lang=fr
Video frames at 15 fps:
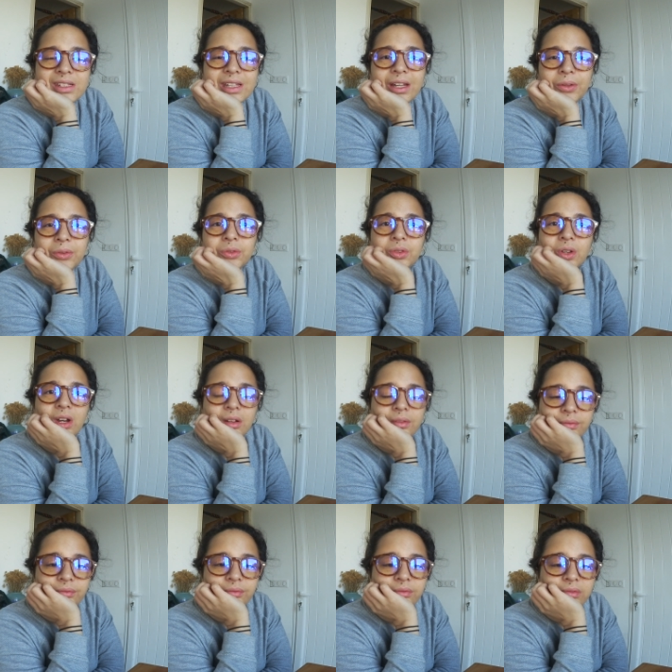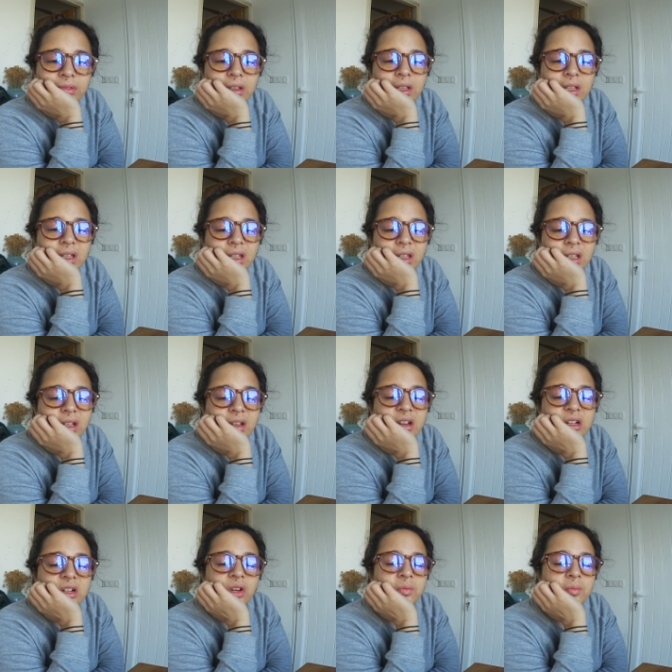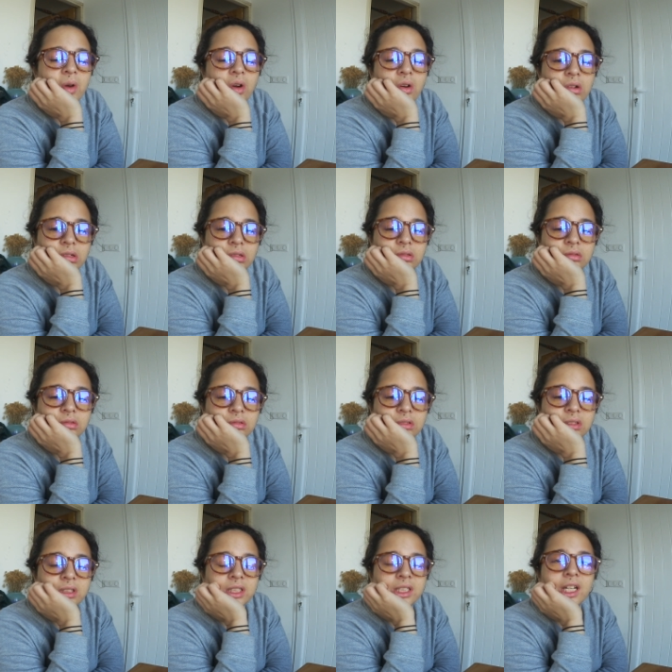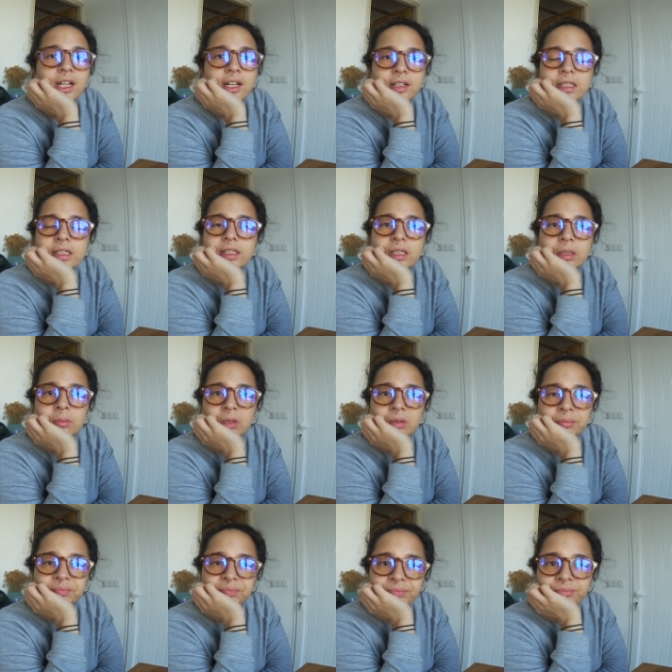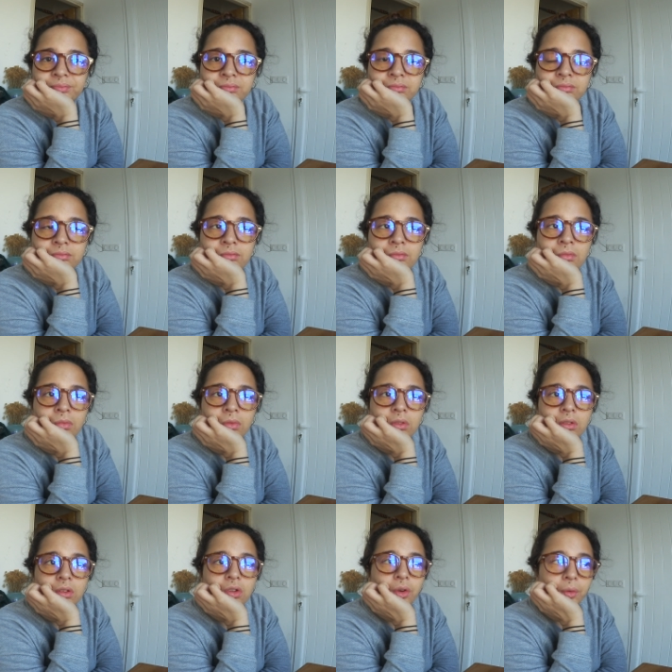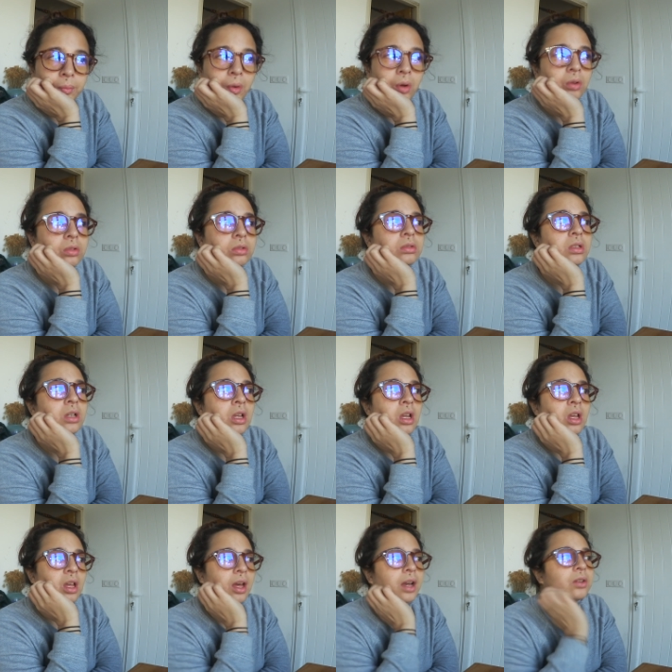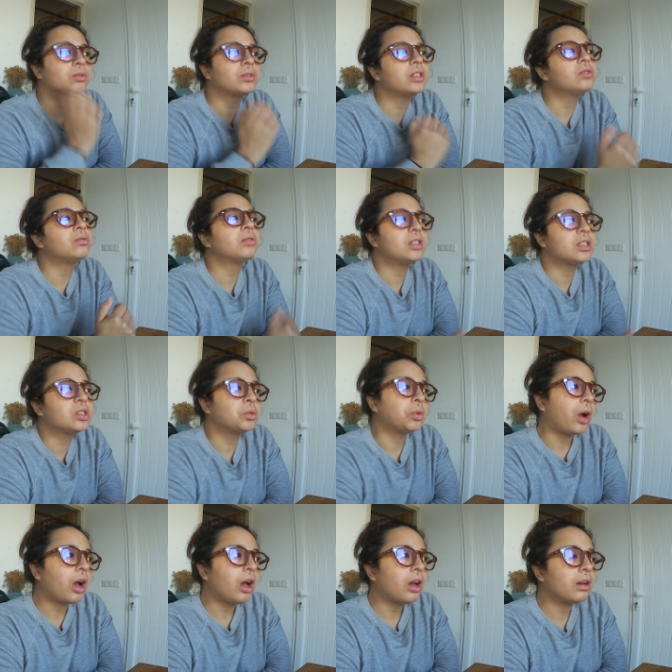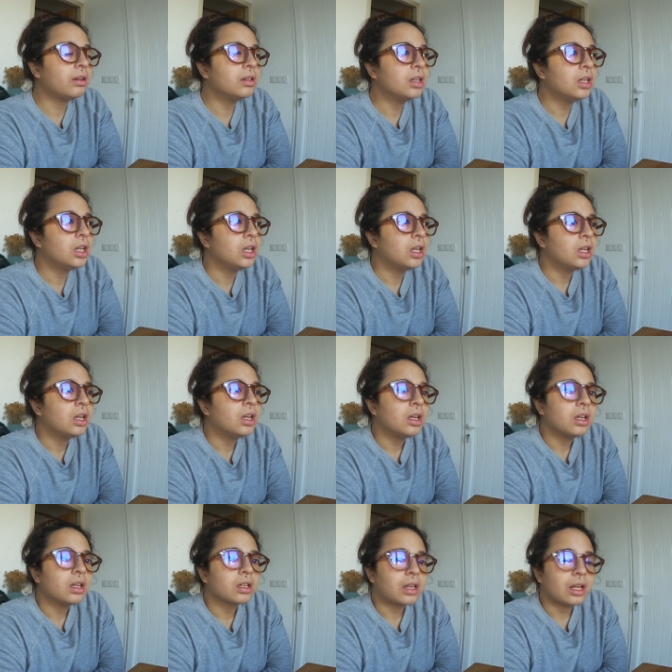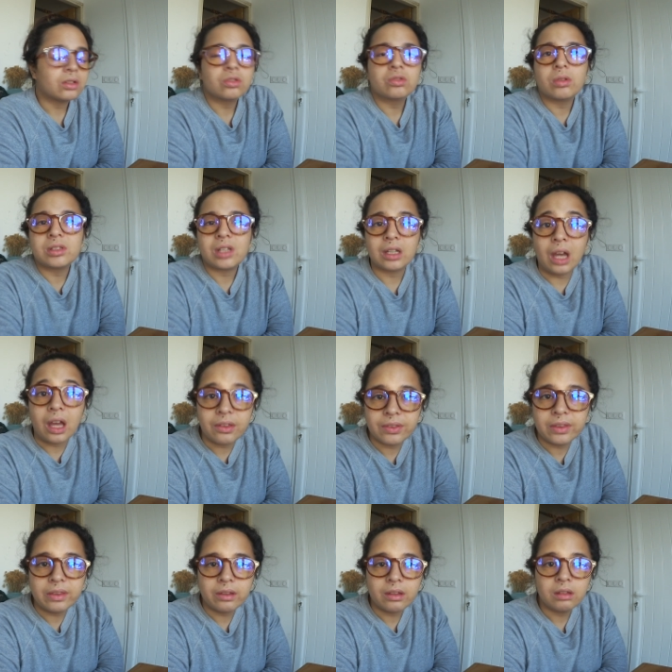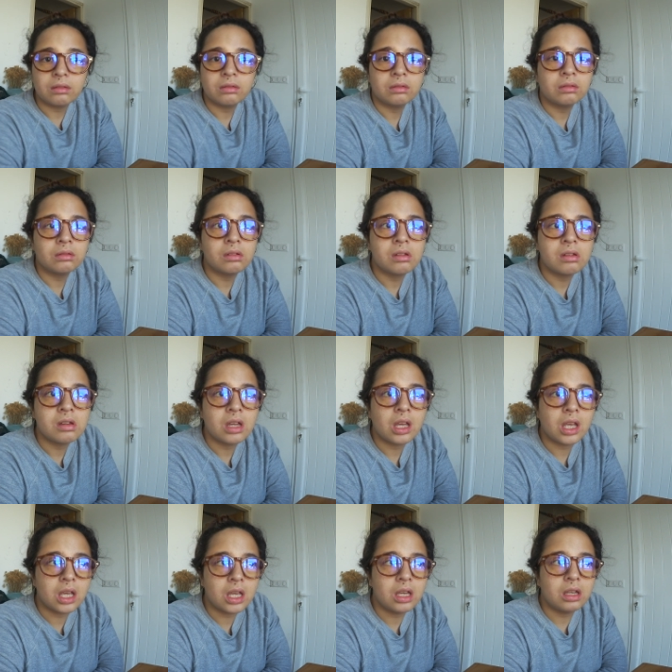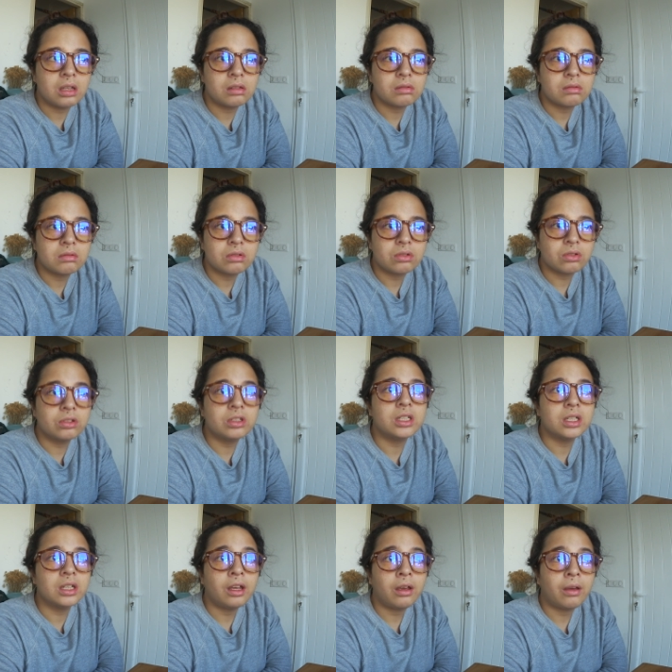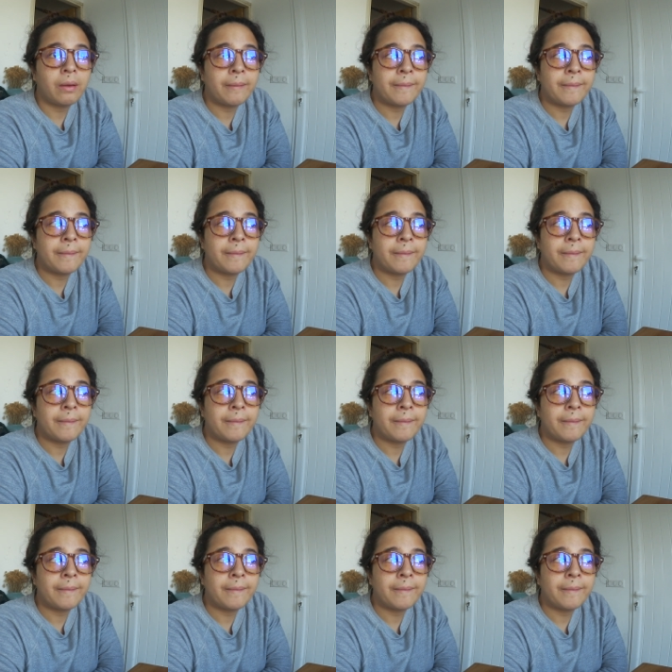Salut toi Comment dire l'indicible Comment raconter son histoire, quelle que soit sa gravité, et se dire,